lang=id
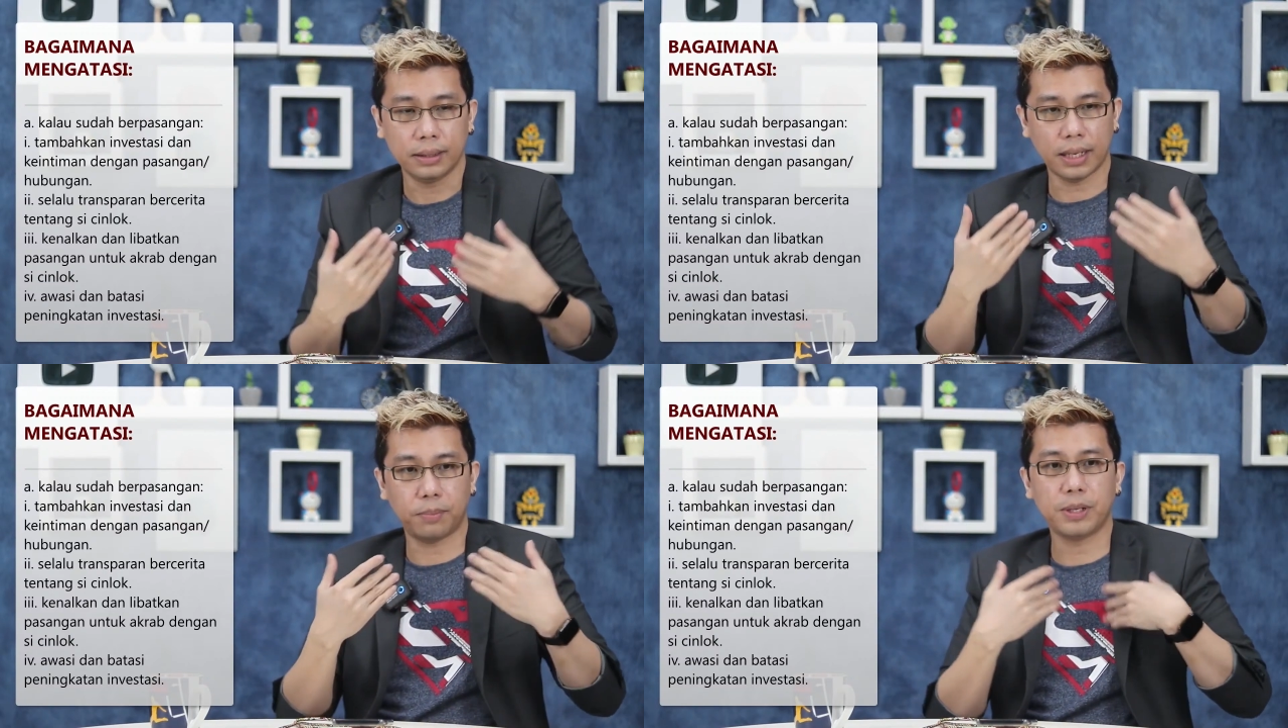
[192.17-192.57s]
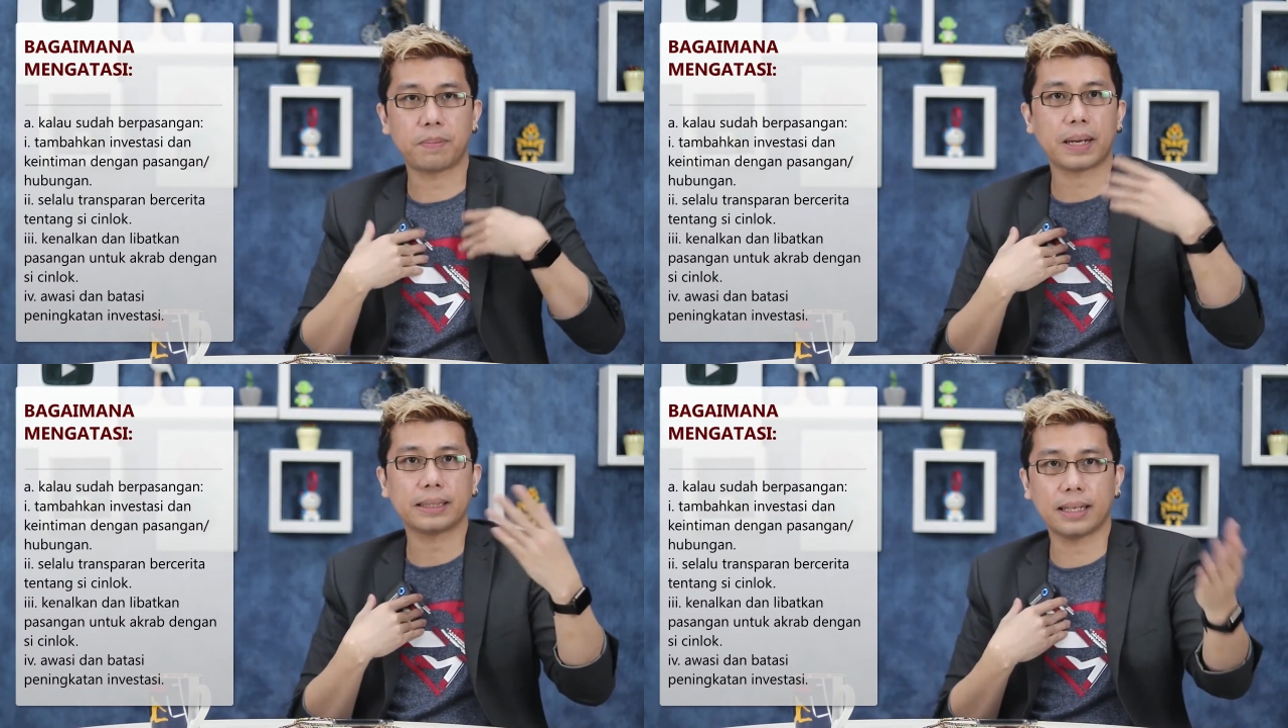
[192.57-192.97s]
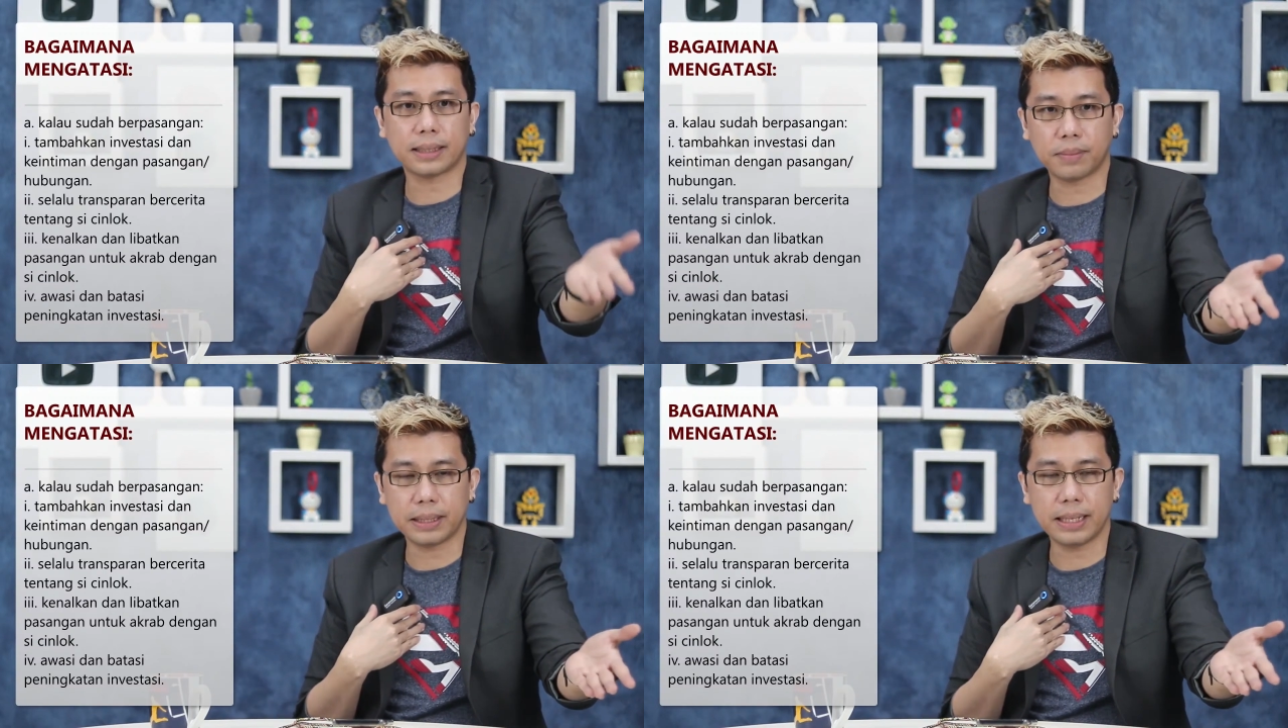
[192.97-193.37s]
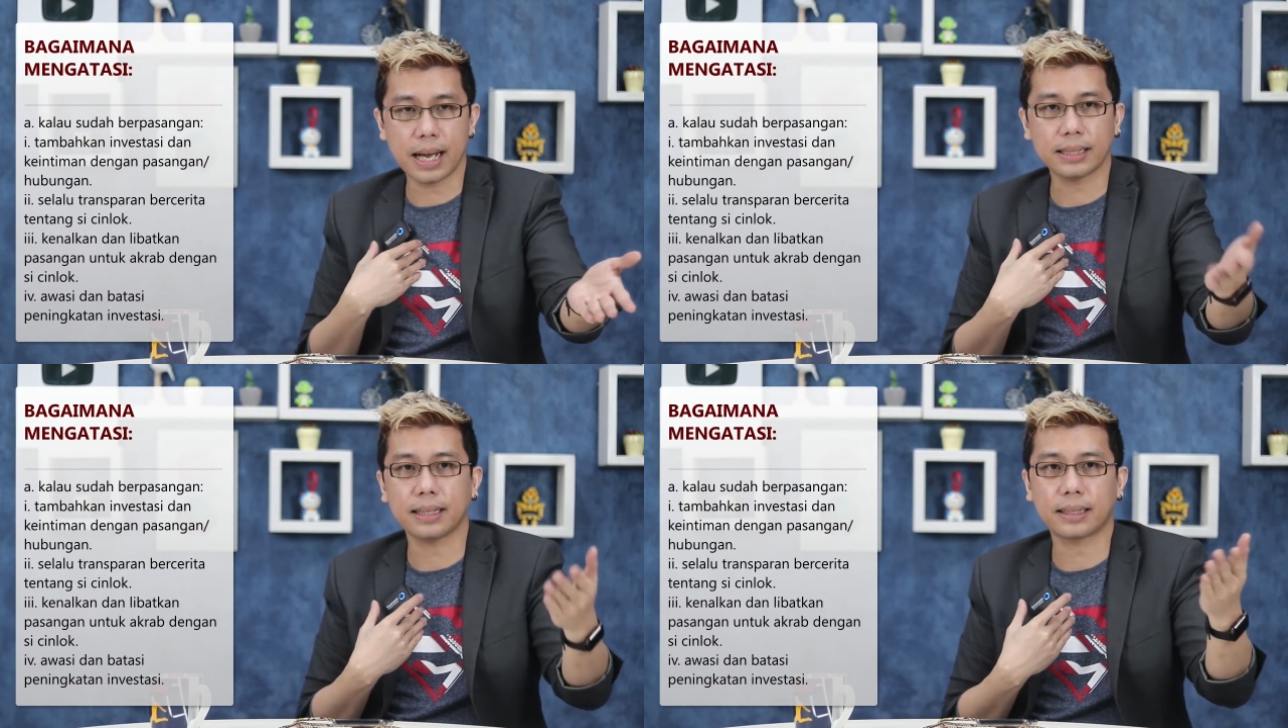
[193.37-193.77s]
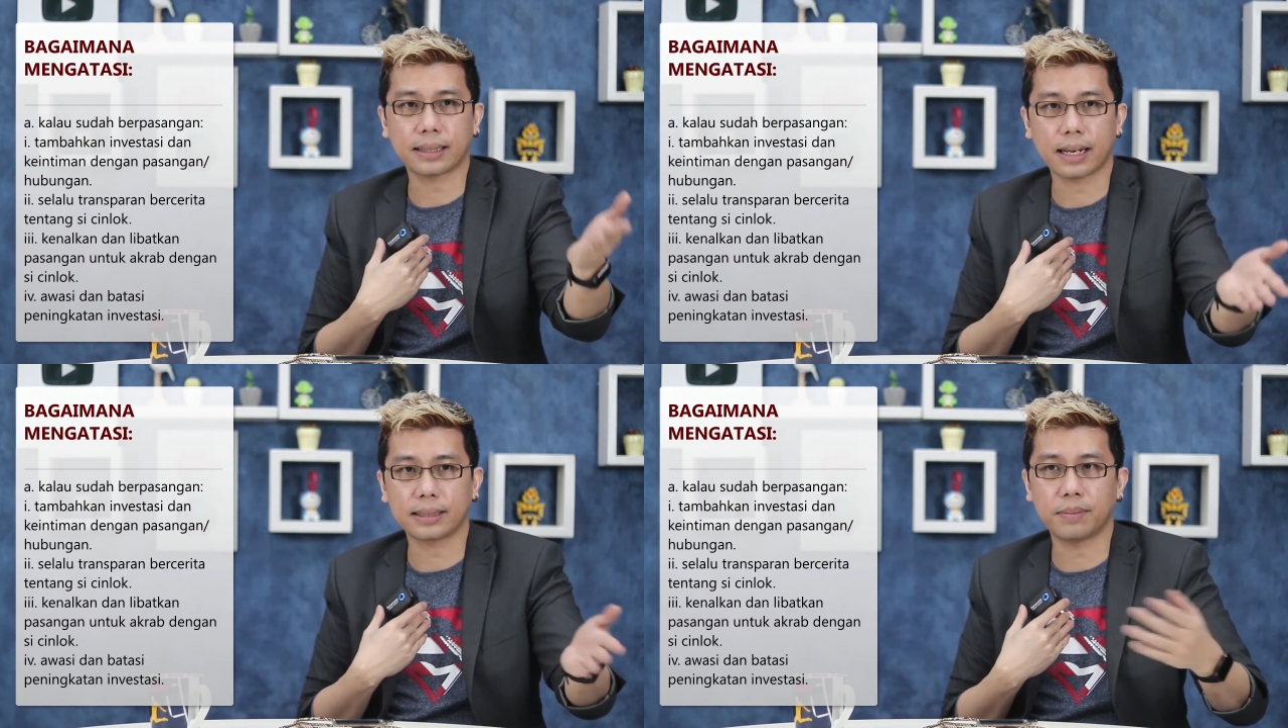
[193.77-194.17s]
saya punya perasaan sama dia saya
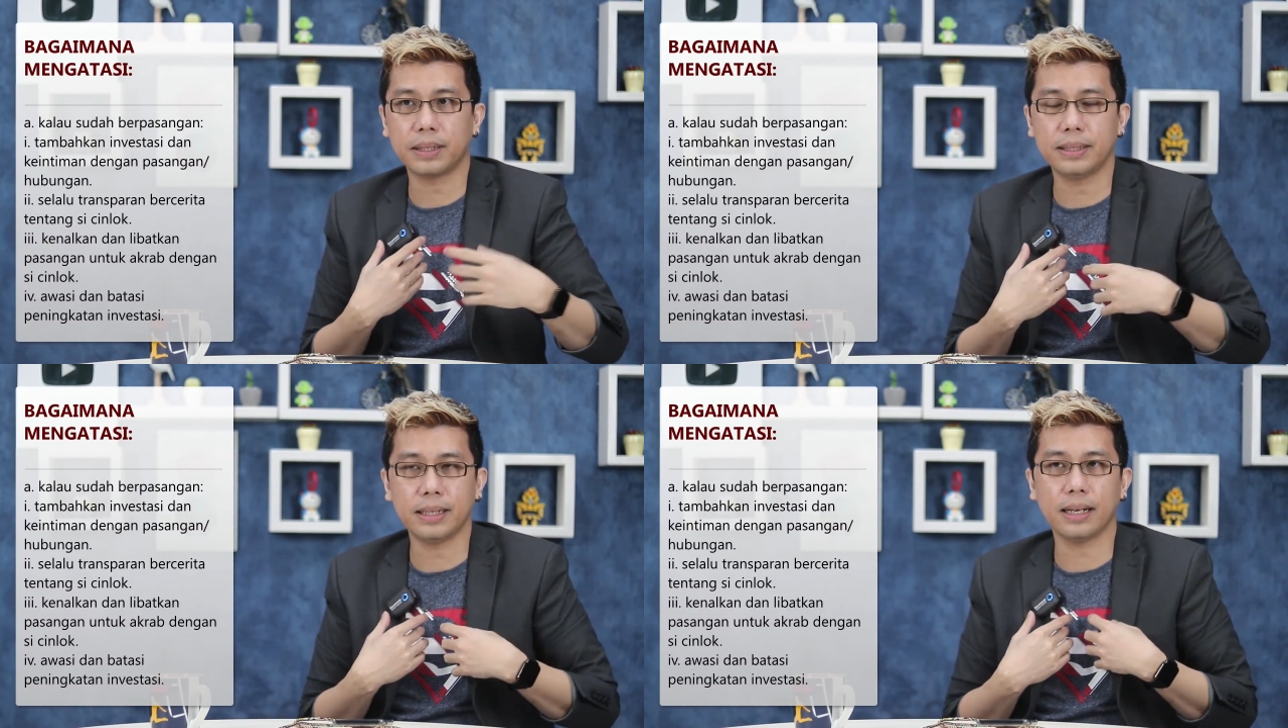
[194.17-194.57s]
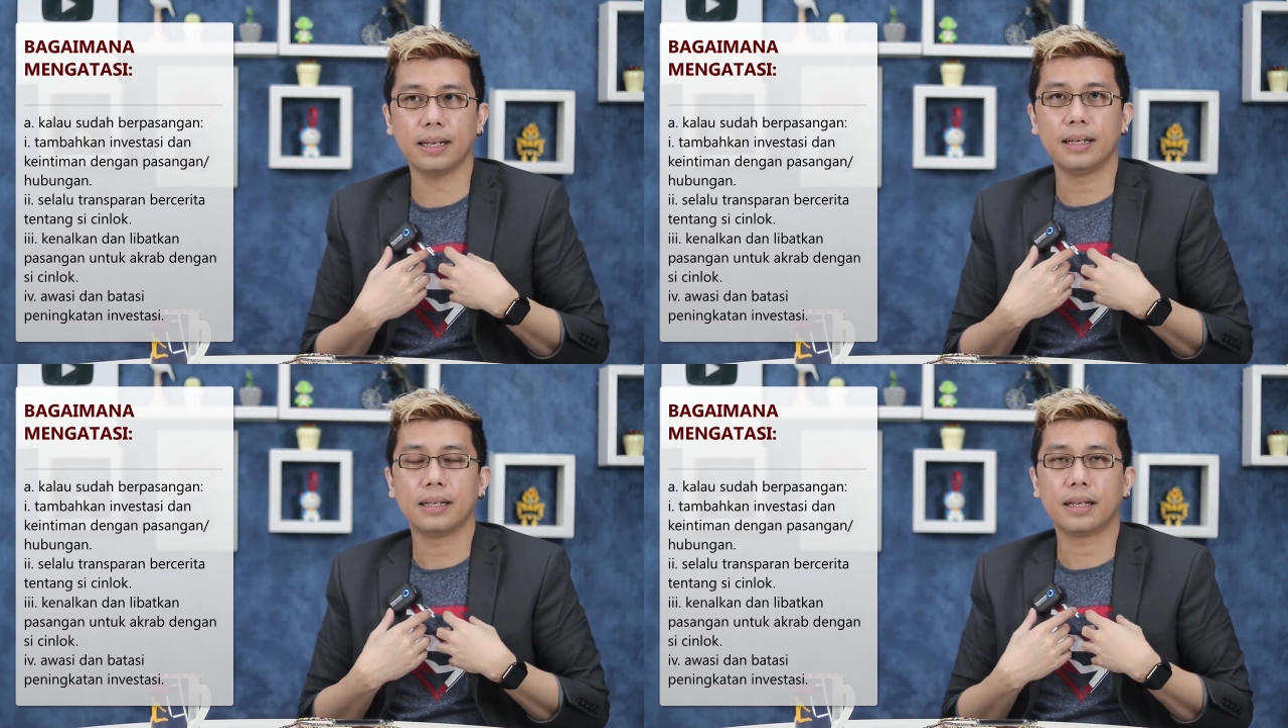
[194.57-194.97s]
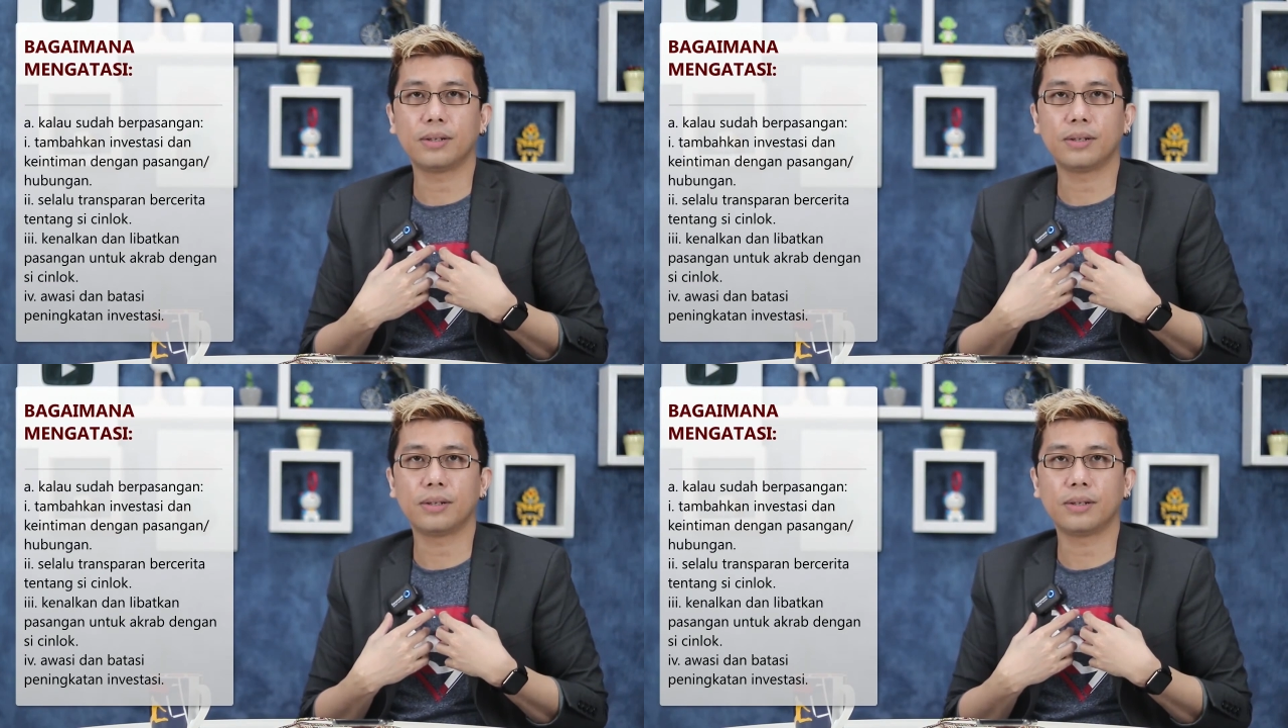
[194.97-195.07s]
tertarik sama dia